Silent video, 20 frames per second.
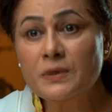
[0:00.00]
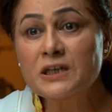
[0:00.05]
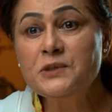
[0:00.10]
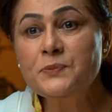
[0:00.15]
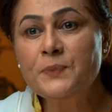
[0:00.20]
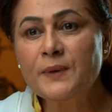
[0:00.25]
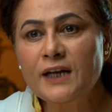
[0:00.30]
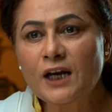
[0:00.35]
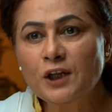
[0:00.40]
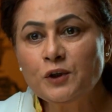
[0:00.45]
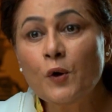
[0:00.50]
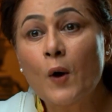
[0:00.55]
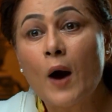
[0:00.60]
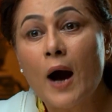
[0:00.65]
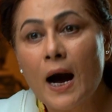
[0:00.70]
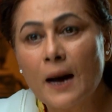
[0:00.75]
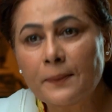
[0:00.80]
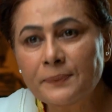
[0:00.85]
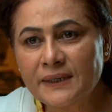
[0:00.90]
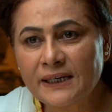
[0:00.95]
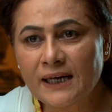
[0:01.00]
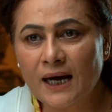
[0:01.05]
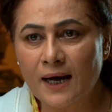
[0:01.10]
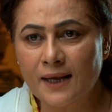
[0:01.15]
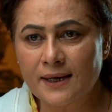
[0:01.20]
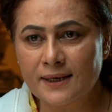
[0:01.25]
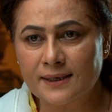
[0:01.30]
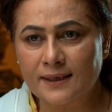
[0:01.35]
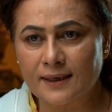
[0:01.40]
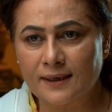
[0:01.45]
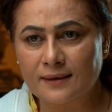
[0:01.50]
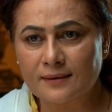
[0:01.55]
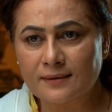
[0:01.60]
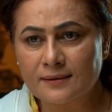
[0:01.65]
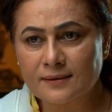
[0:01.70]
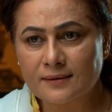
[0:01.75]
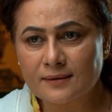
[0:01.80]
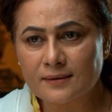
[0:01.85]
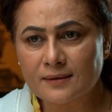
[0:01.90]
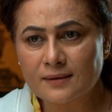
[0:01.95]
C'est toi qui as un comportement
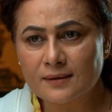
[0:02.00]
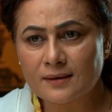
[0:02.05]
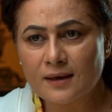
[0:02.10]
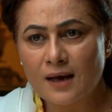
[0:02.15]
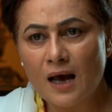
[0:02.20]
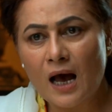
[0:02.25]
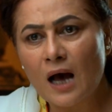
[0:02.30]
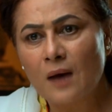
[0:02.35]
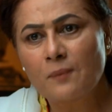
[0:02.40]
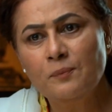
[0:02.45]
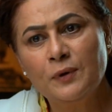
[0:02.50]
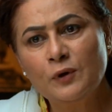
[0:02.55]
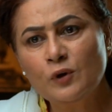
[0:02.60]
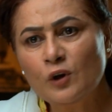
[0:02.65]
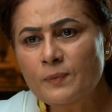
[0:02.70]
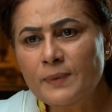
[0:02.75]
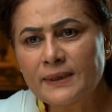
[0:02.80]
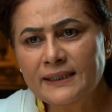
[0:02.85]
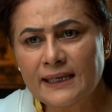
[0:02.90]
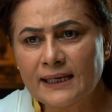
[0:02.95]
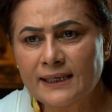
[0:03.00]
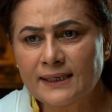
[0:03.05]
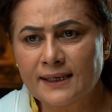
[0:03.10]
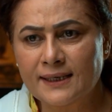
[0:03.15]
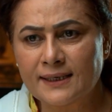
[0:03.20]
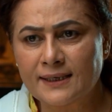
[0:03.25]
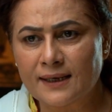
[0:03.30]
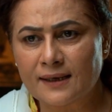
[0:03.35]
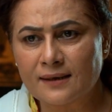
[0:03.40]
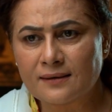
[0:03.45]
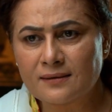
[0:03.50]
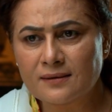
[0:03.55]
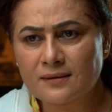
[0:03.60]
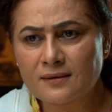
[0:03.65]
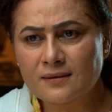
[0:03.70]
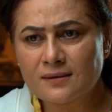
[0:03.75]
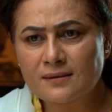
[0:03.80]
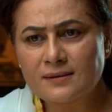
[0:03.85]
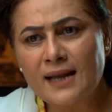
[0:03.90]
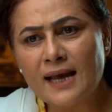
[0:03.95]
enfantin. Tu as complètement changé.
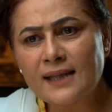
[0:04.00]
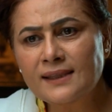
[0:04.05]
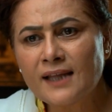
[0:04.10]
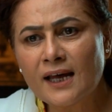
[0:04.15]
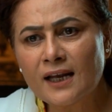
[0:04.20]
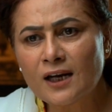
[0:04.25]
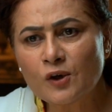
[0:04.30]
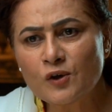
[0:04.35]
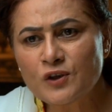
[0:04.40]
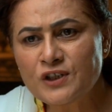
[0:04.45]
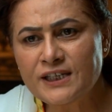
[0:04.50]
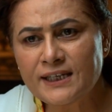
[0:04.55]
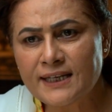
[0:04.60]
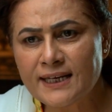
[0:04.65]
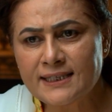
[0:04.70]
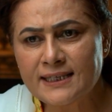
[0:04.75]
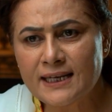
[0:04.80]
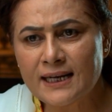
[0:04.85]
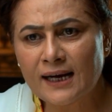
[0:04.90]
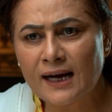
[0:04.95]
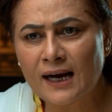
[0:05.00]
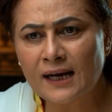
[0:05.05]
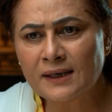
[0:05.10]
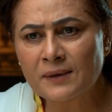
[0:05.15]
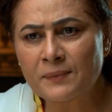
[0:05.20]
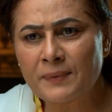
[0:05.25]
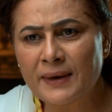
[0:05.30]
Nintara vous est chère.